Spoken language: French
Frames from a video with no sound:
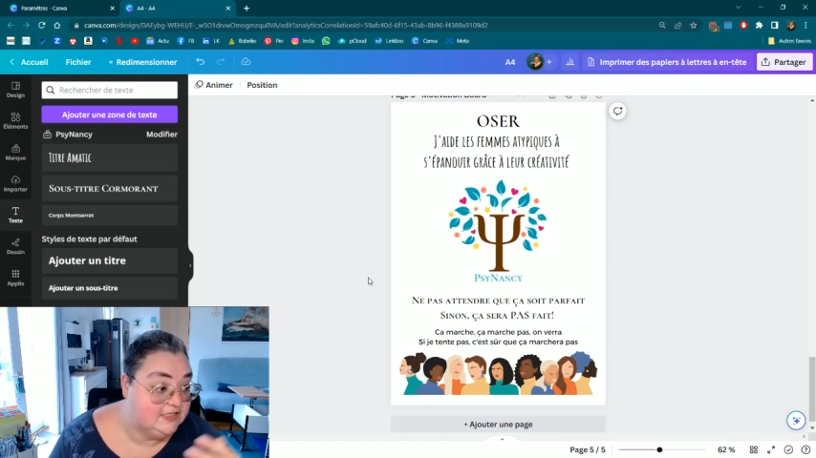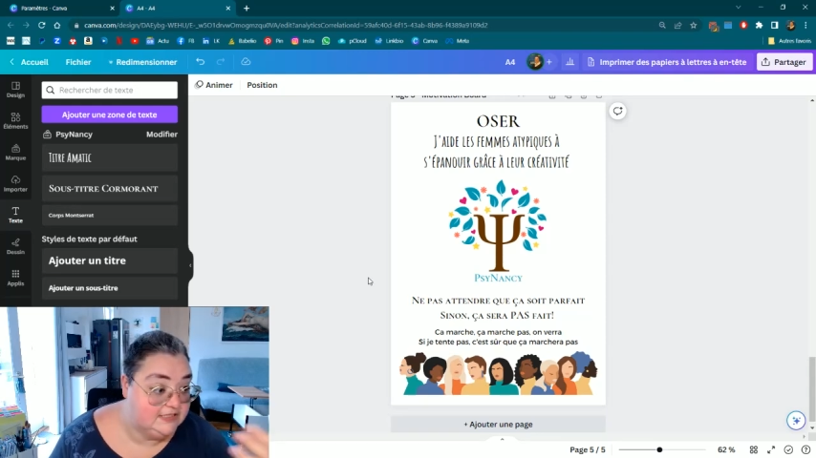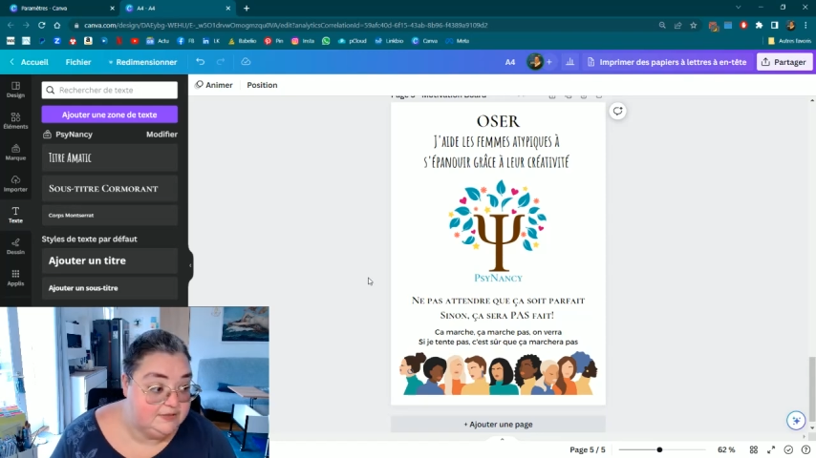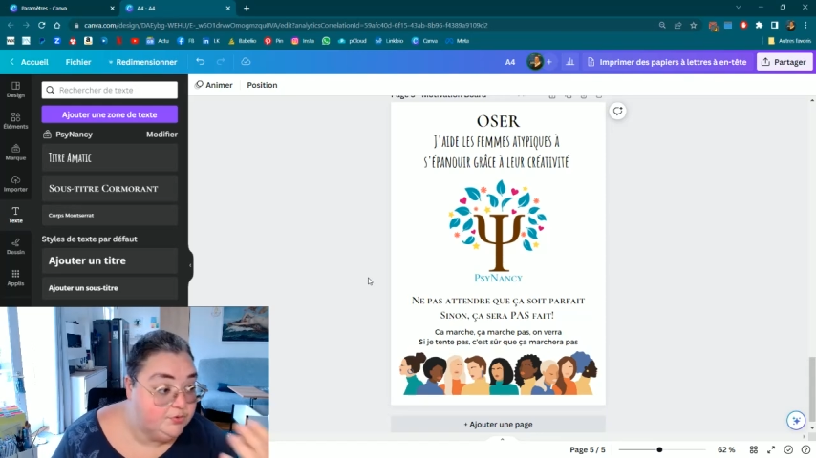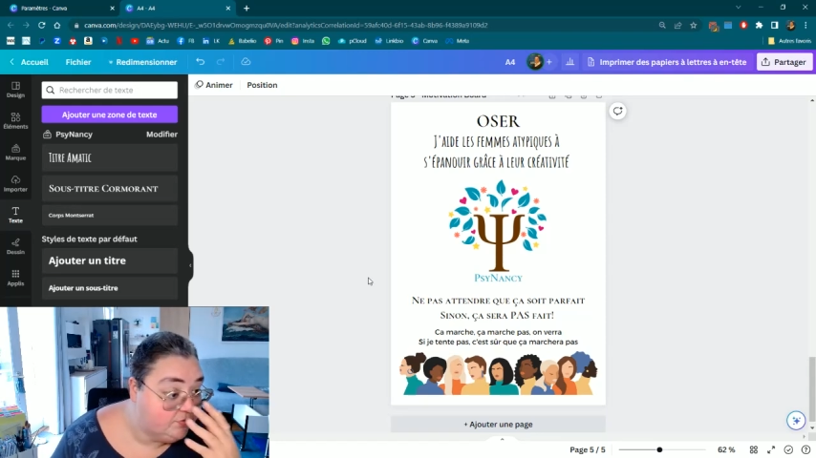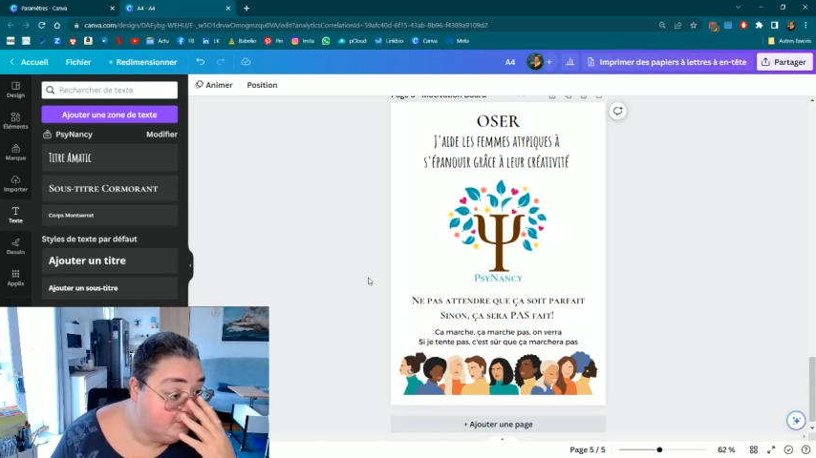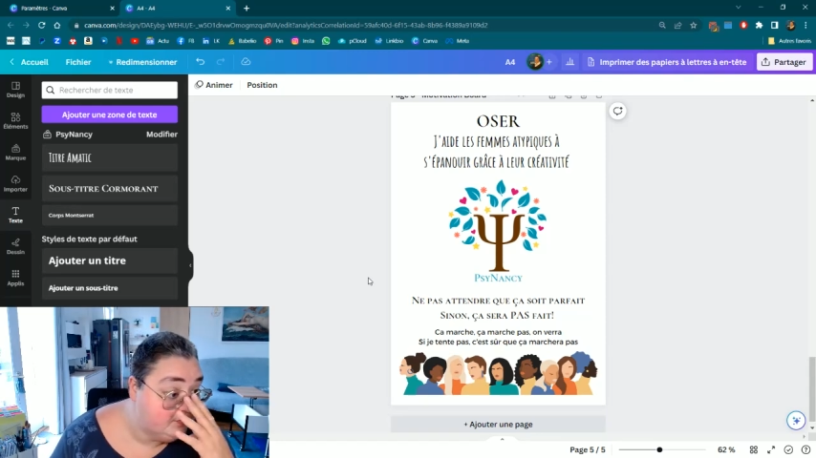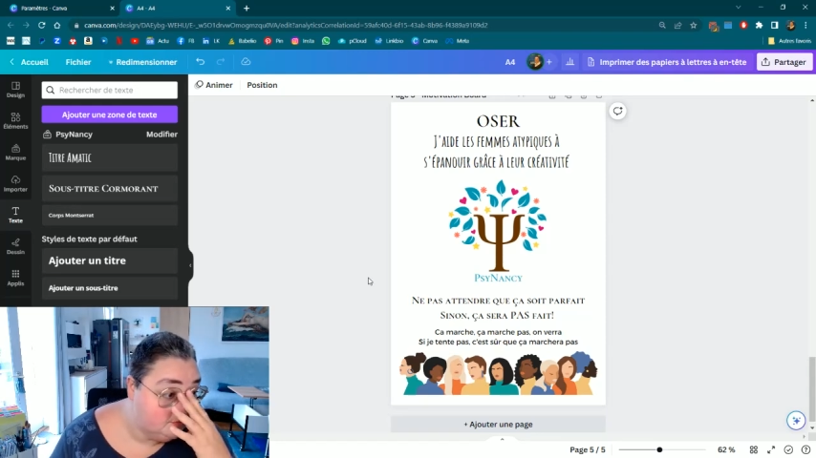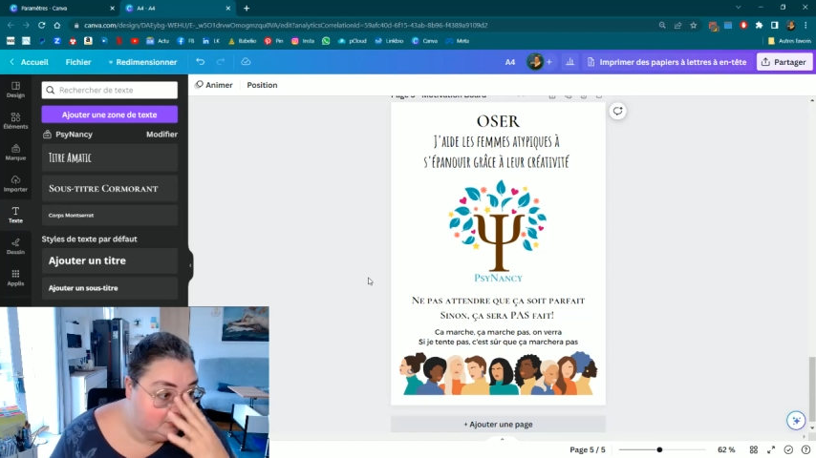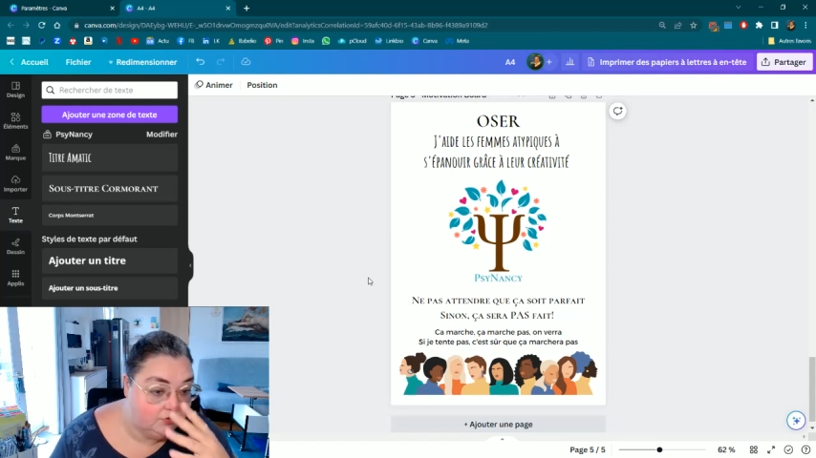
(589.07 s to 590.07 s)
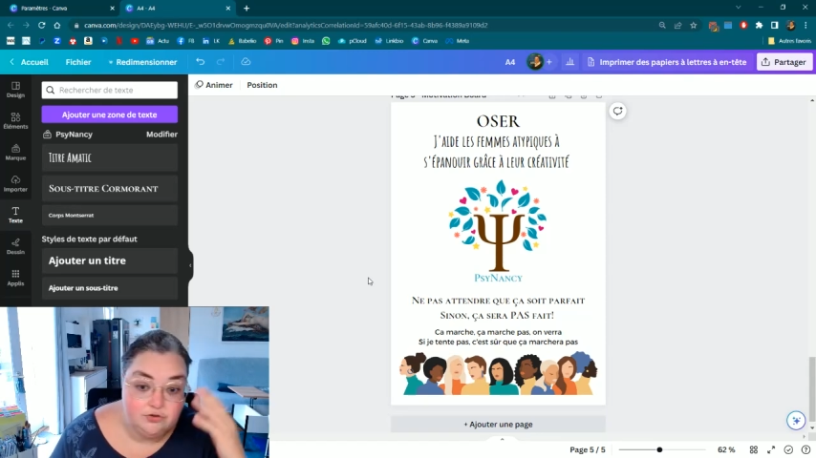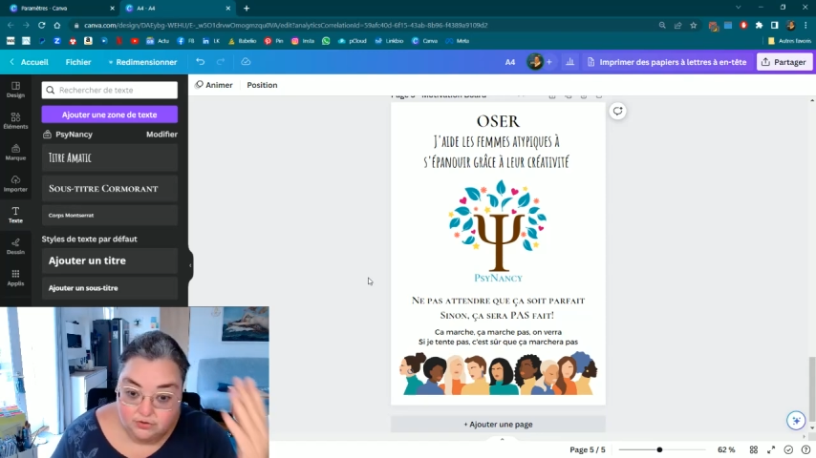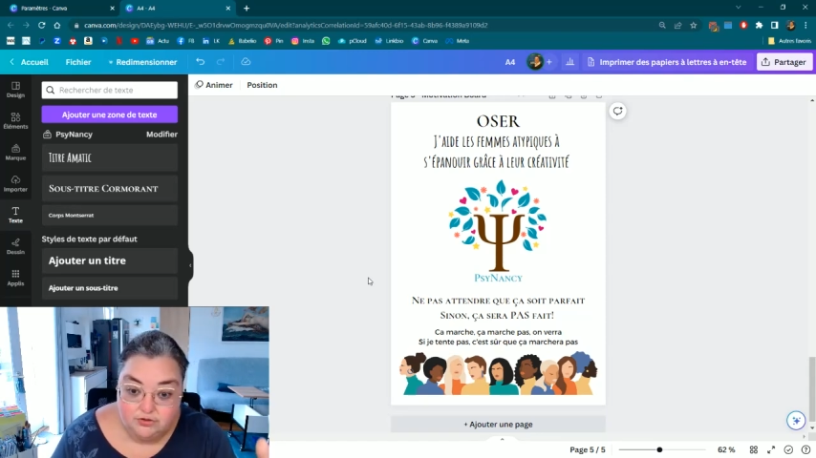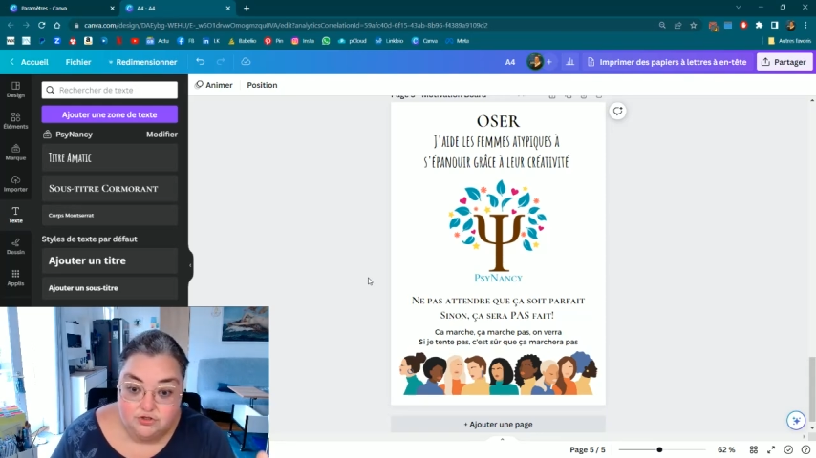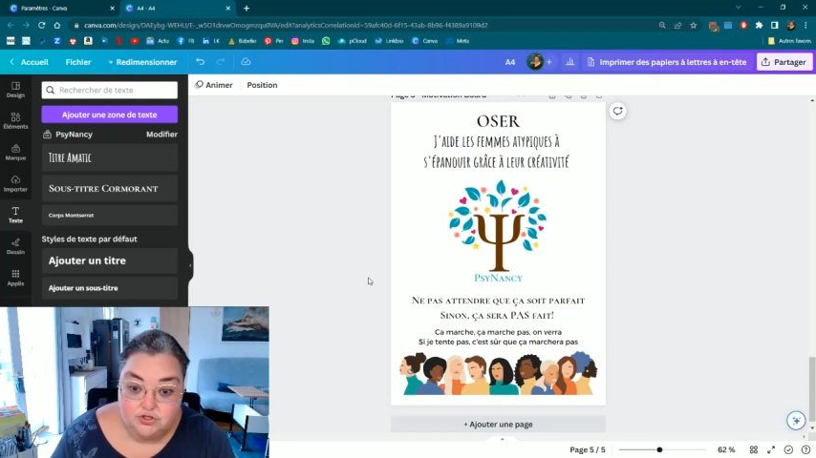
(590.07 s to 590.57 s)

Si pour vous, donne-toi une